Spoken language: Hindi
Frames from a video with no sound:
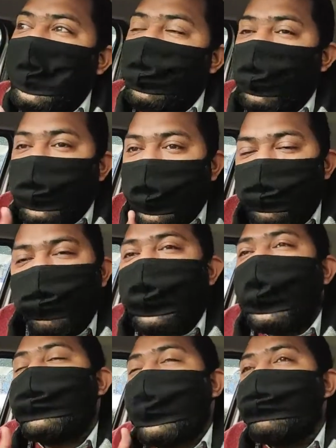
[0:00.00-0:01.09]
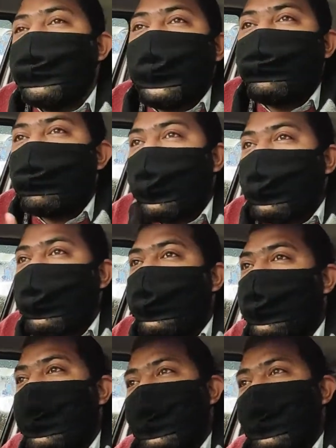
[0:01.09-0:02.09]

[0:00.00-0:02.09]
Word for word: तो ये जो पीरियड टाइम पीरियड पूरा रहेगा